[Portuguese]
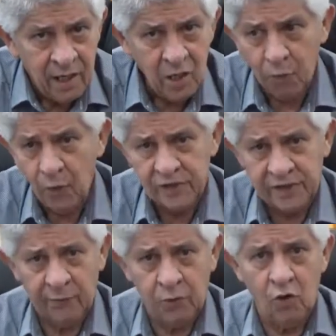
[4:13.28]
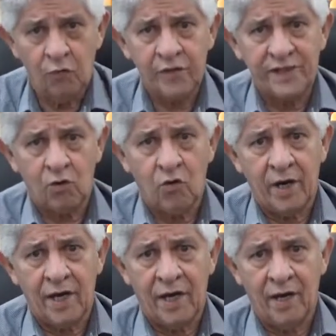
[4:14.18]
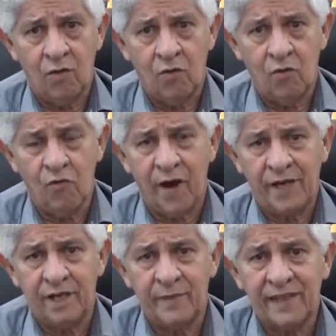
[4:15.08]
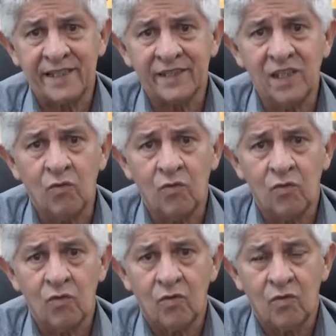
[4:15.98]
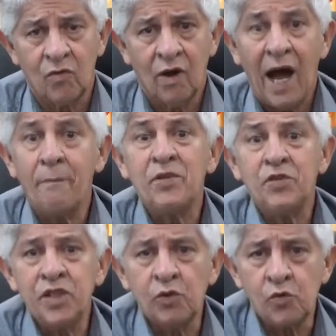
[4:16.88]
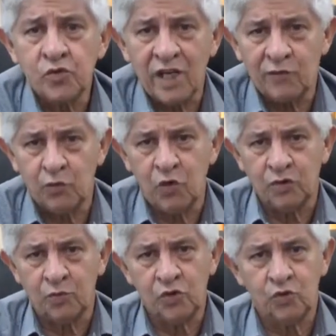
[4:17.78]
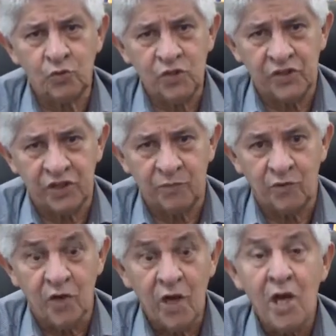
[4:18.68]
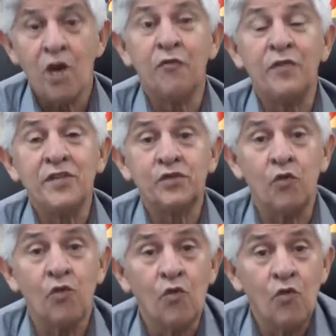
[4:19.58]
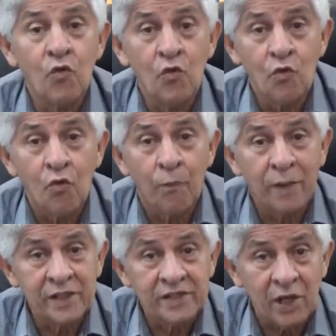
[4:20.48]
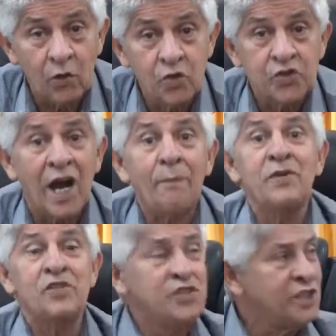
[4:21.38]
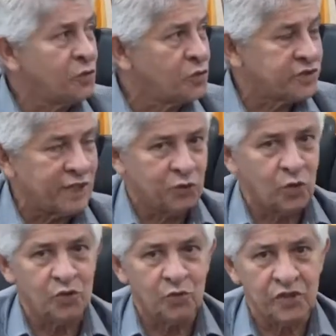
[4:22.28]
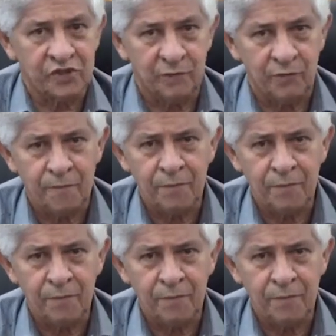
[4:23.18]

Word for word: Eu, por exemplo, eu fiz agora o Vale Alimentação a pedido dos servidores do município. Eu fiz o, o plano de saúde a pedido dos servidores do município.